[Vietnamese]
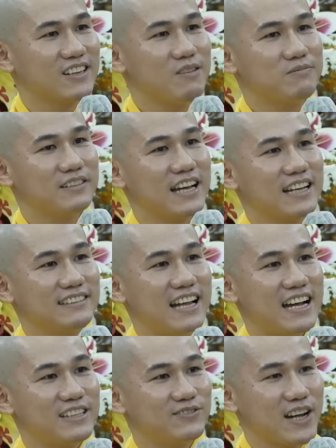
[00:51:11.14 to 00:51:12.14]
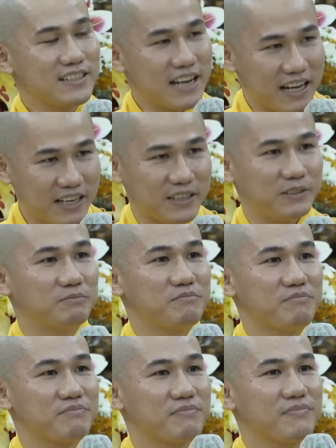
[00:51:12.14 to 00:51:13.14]
Đúc kết lại vấn đề
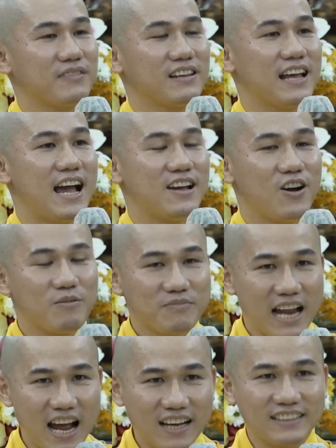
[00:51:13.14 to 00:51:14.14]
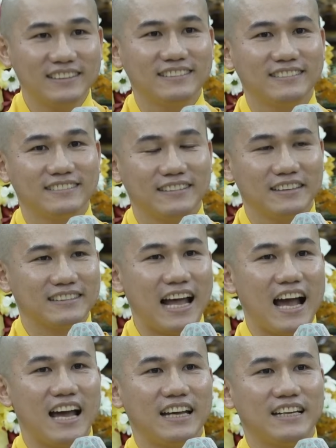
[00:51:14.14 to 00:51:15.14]
ngày hôm nay,
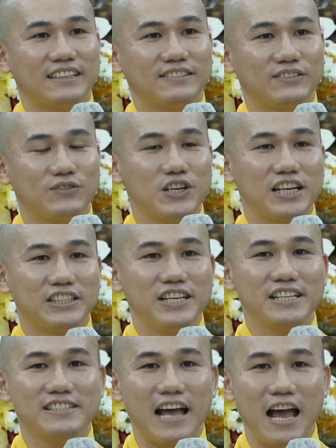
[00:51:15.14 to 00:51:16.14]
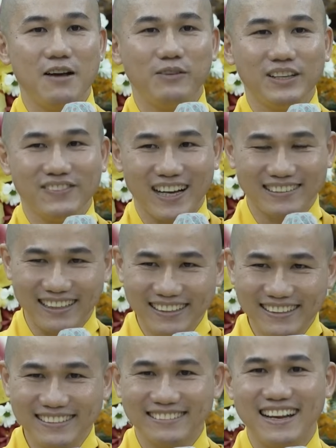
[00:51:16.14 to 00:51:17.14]
Thầy vừa chia sẻ với Phật
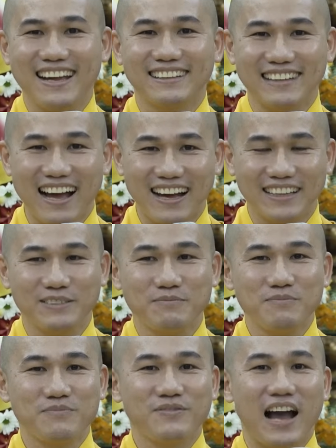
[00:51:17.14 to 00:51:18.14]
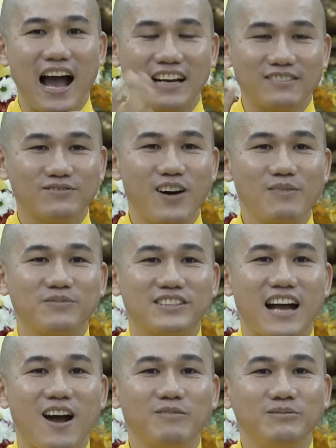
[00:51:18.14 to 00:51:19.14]
tử đề tài hạnh phúc
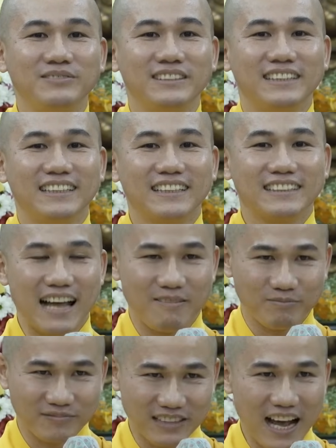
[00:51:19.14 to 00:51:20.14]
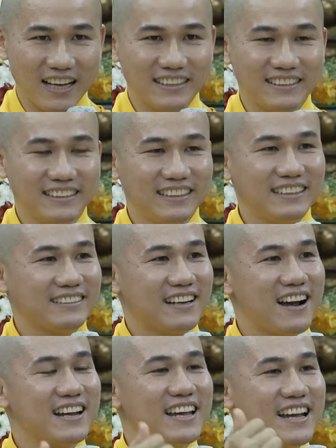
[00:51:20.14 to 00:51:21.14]
trong tầm tay.
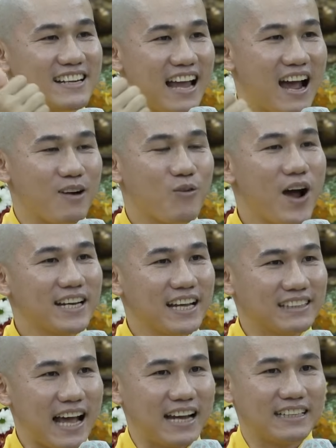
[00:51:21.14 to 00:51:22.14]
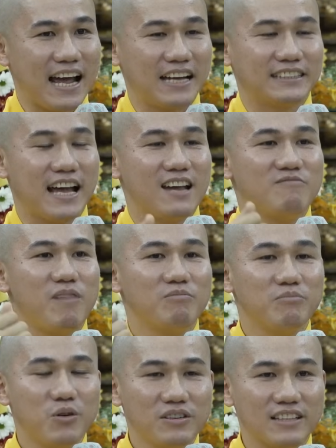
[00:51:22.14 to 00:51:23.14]
Có nghĩa là qua đề tài này Thầy
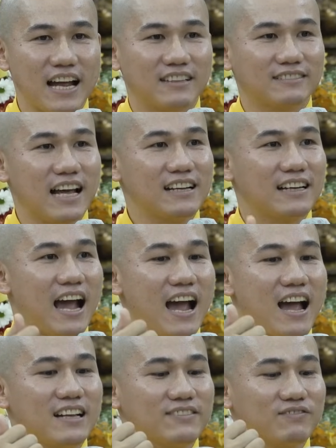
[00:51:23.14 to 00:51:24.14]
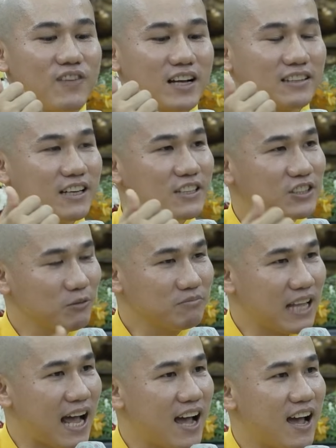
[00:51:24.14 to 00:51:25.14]
mong muốn rằng tất cả Phật tử
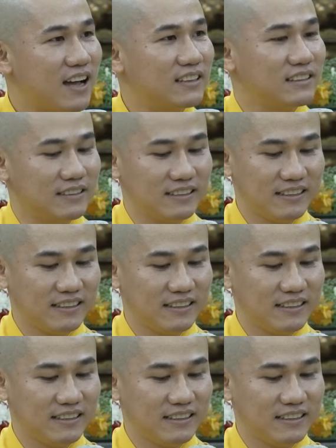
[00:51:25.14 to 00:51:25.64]
chúng ta,